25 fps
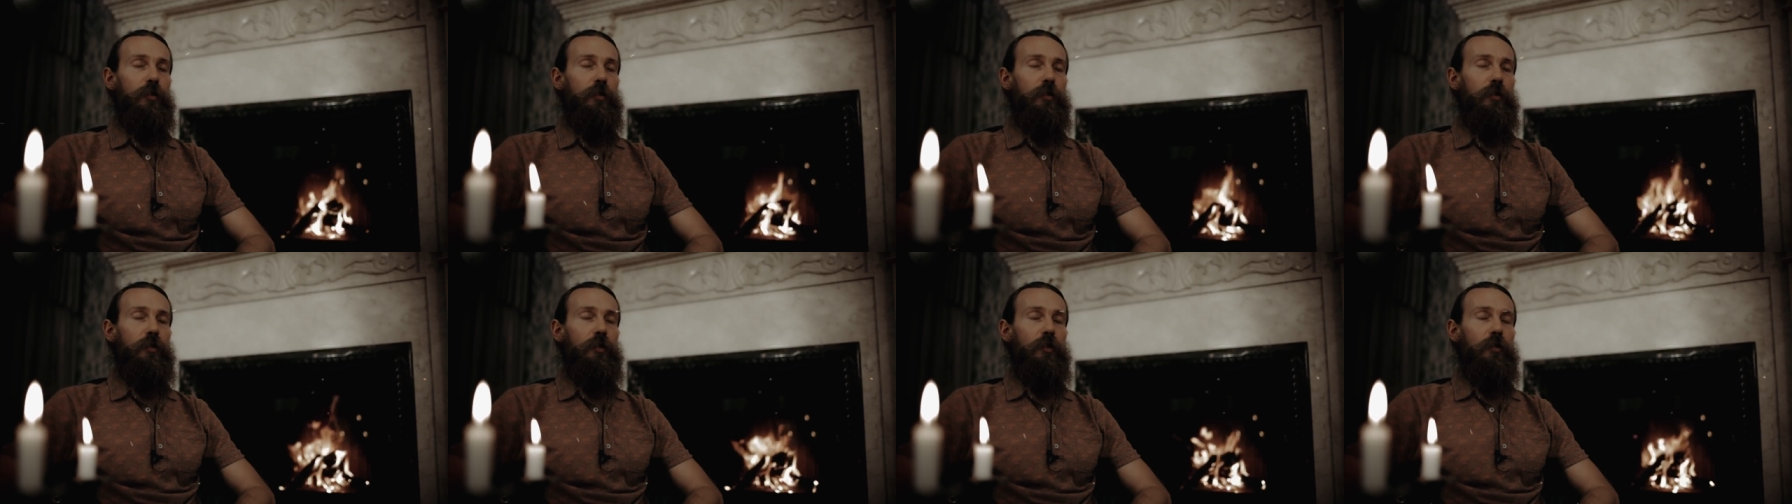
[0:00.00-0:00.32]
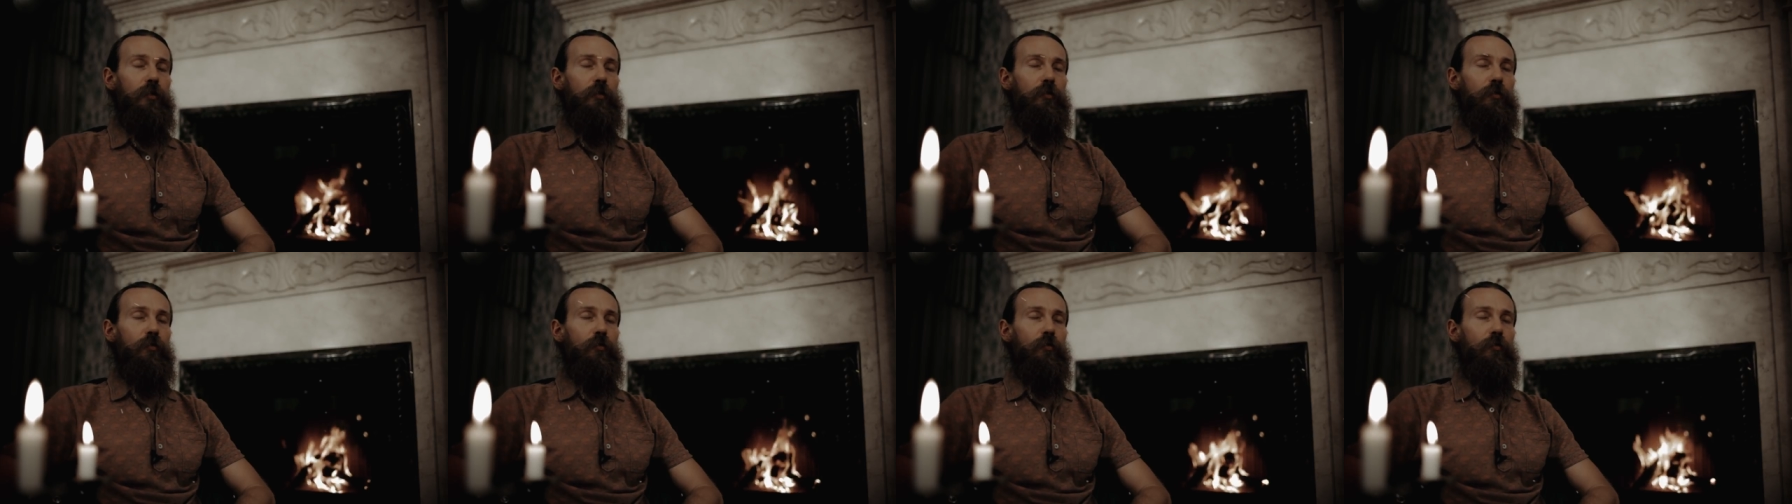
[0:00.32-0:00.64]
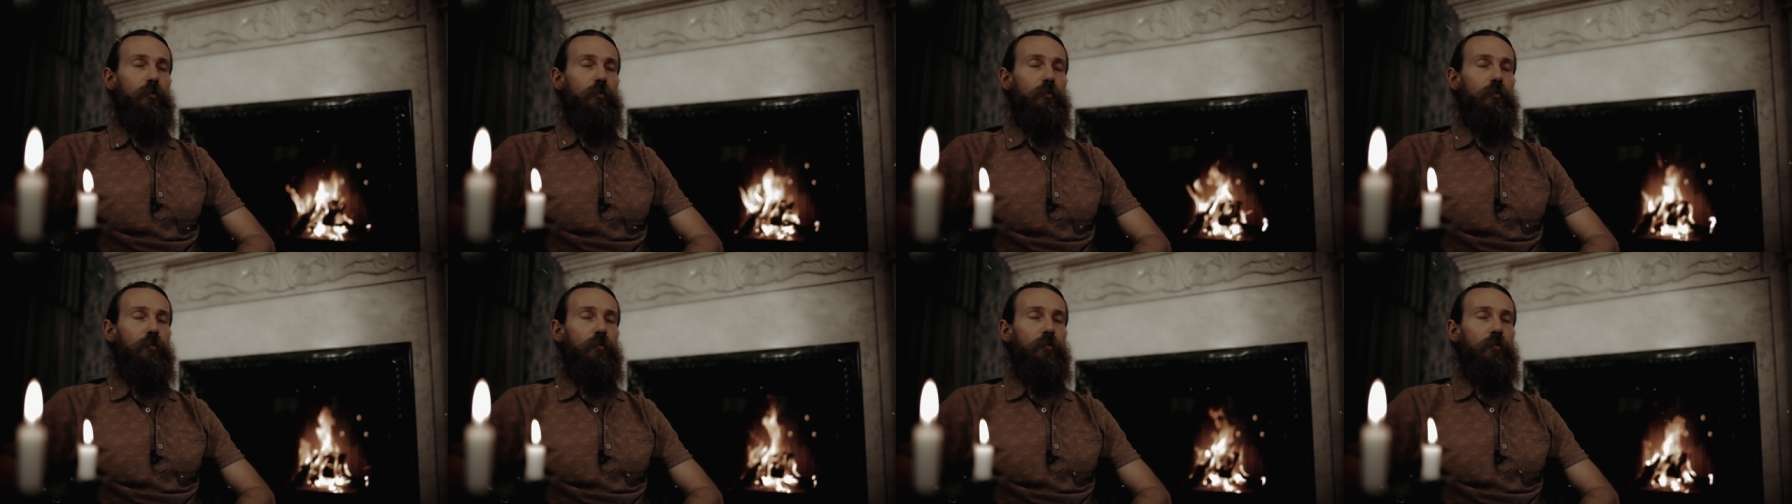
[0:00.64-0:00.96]
энергию
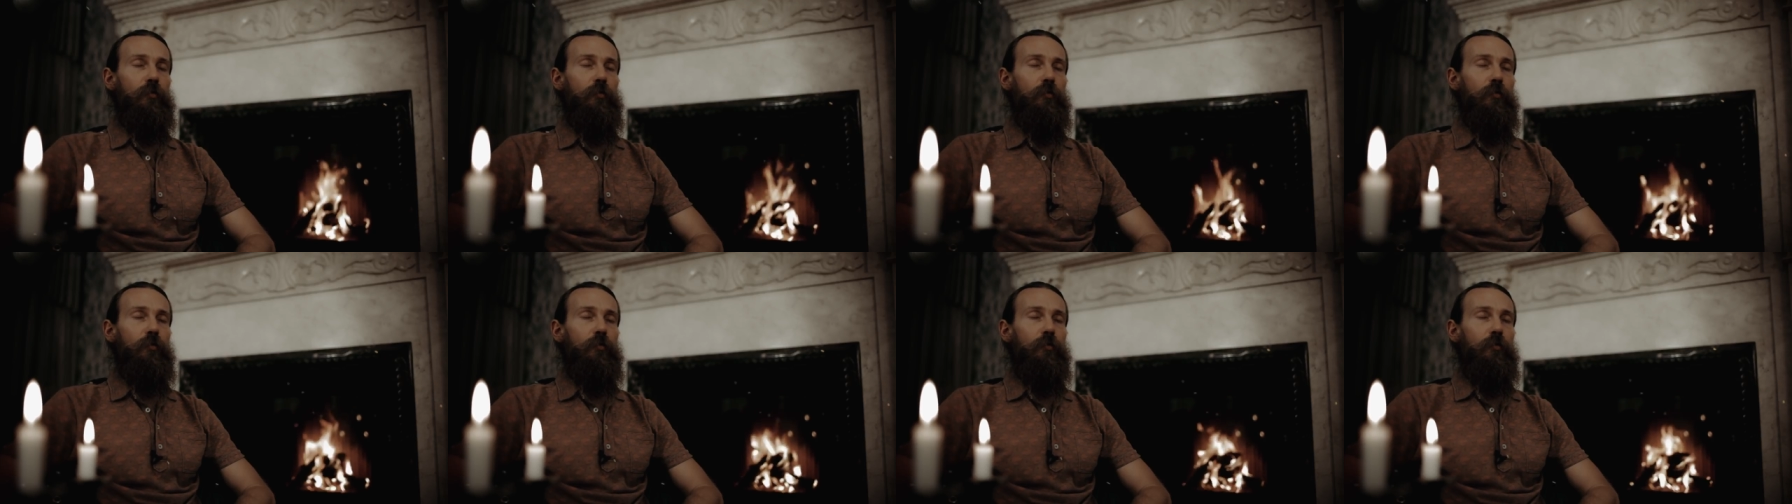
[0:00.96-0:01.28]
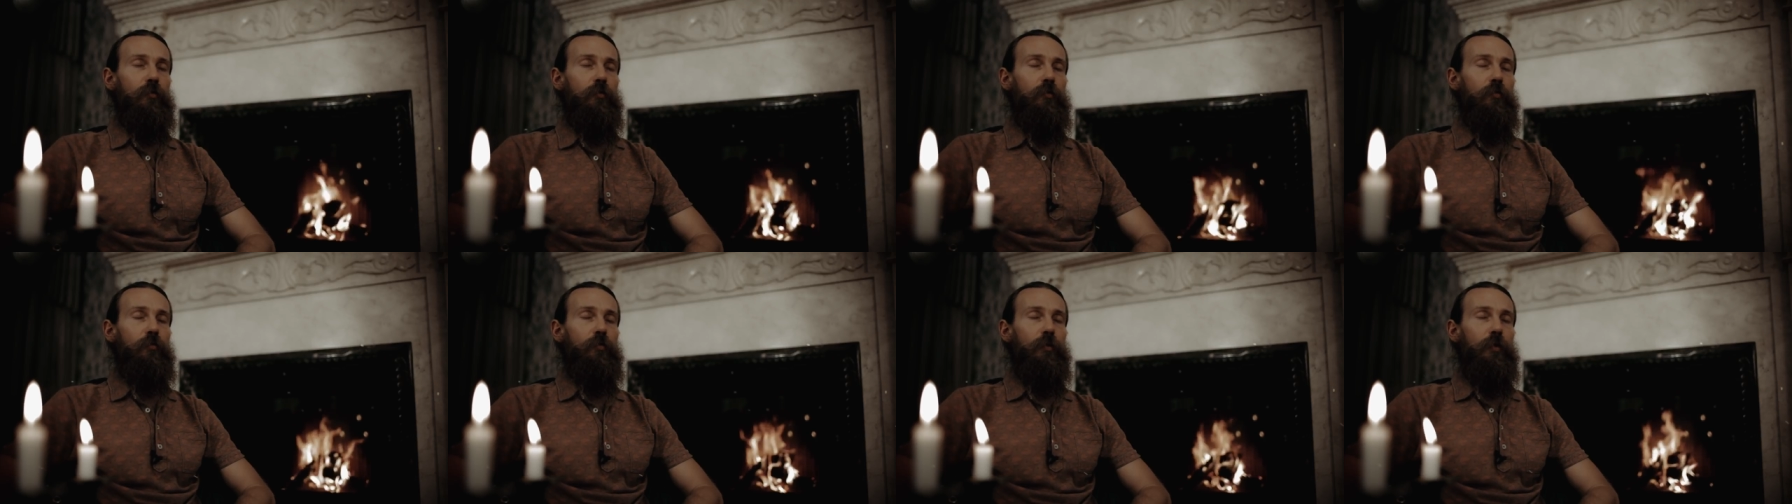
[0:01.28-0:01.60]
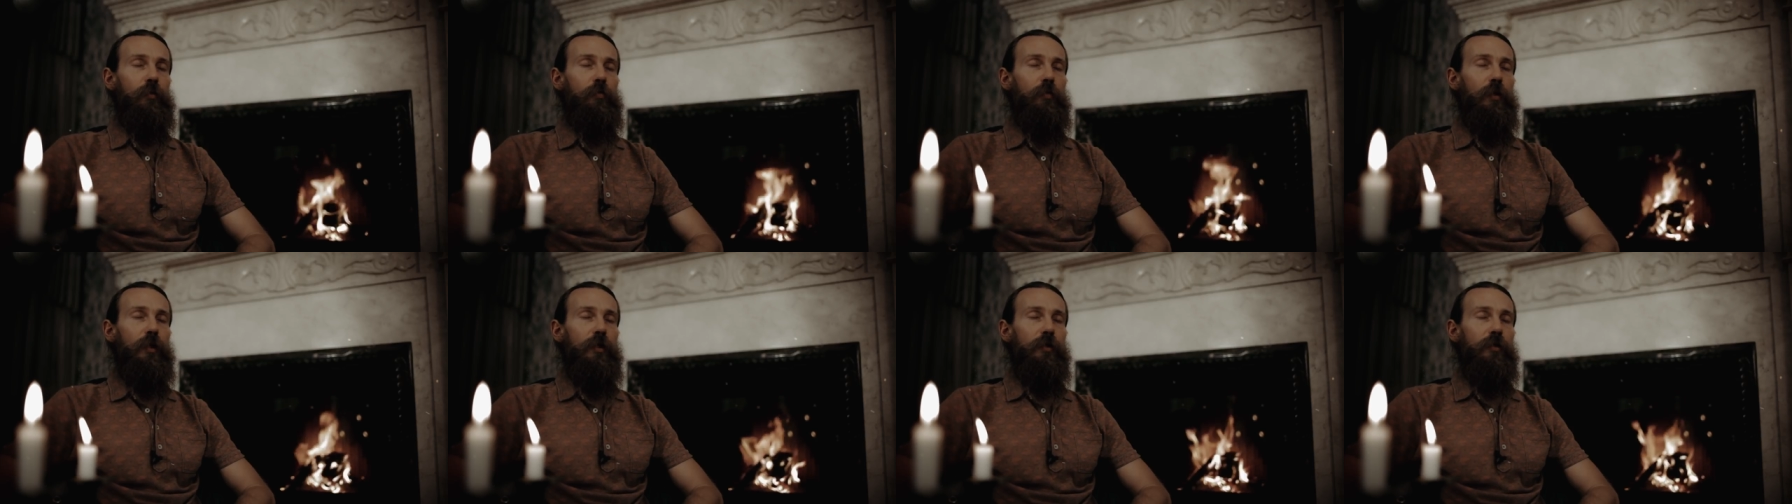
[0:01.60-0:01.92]

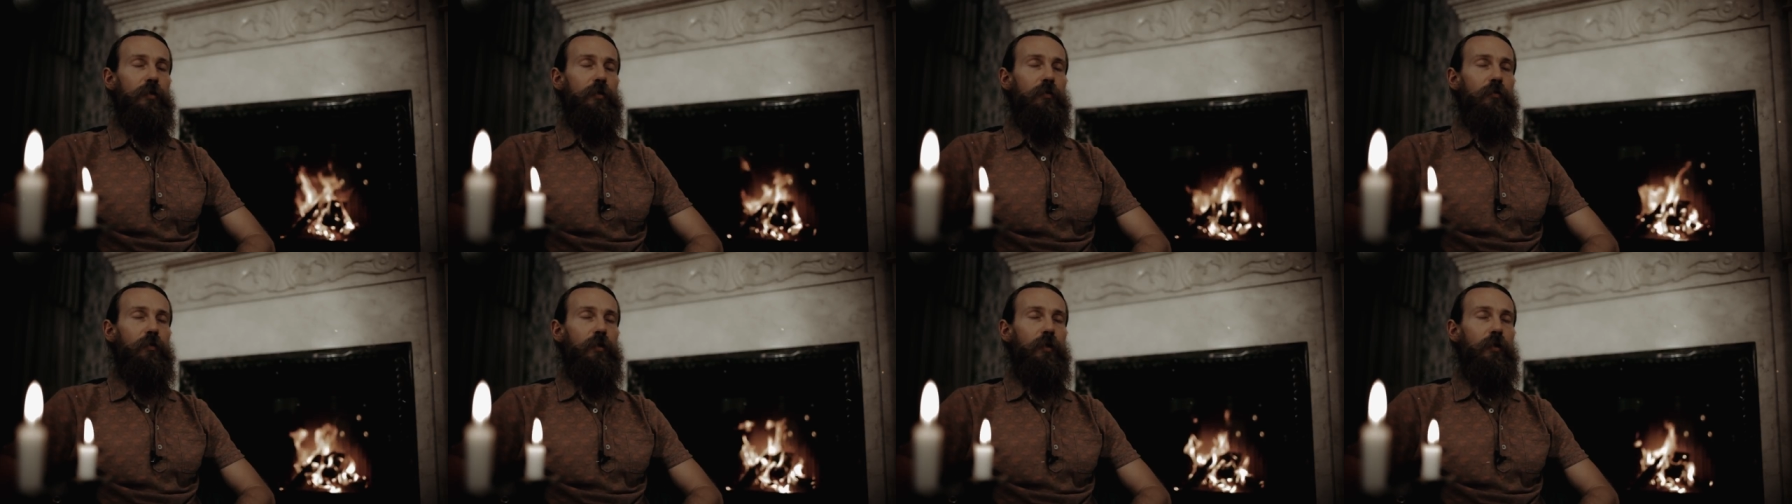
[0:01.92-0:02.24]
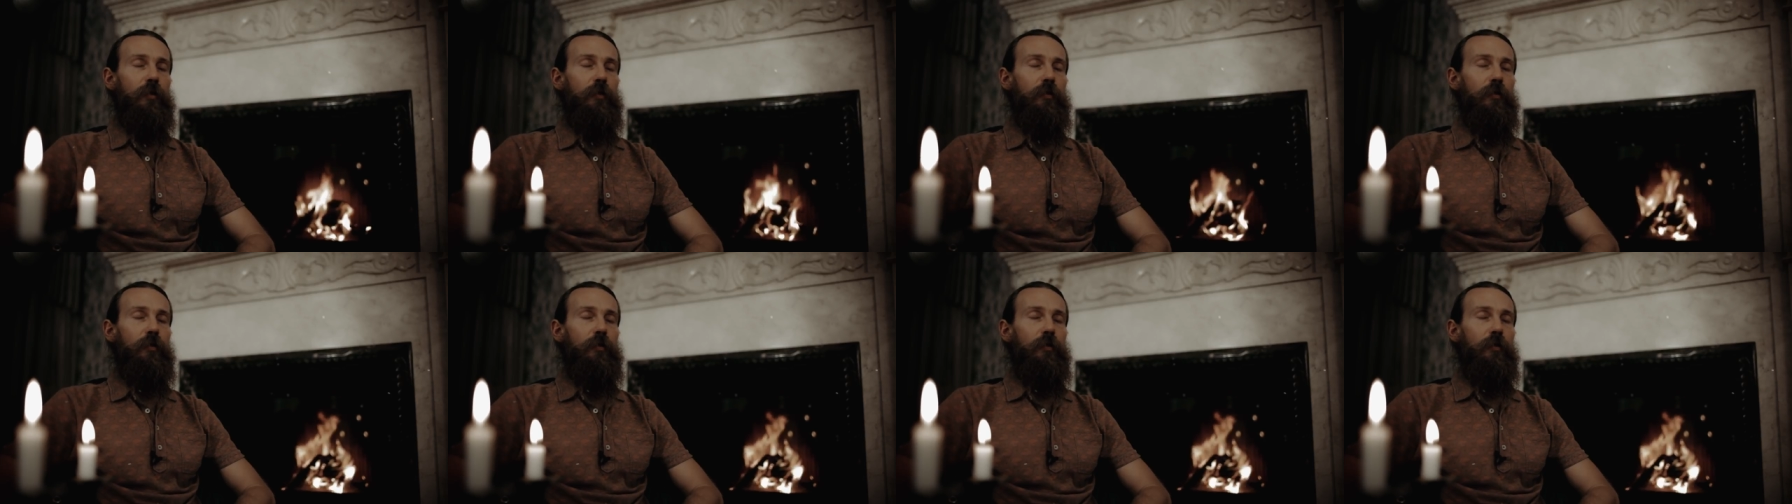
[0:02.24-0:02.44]
препятствий,